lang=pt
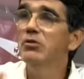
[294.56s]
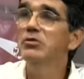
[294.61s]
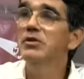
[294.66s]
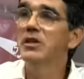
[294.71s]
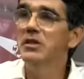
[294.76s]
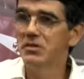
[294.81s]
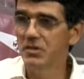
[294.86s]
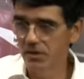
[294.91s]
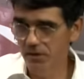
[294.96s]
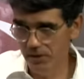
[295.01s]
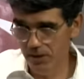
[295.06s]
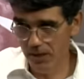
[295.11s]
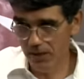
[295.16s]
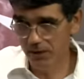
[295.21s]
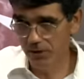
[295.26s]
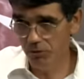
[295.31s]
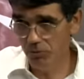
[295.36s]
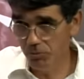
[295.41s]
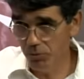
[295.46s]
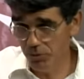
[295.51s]
tem que ser
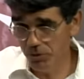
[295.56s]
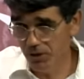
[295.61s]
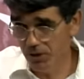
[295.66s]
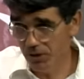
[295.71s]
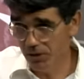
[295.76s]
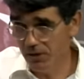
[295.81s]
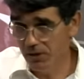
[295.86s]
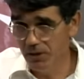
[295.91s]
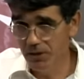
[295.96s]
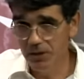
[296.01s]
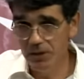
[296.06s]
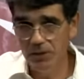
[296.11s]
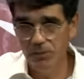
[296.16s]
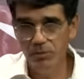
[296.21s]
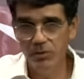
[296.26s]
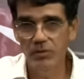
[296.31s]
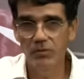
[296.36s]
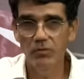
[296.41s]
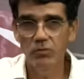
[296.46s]
técnico. Por quê? Porque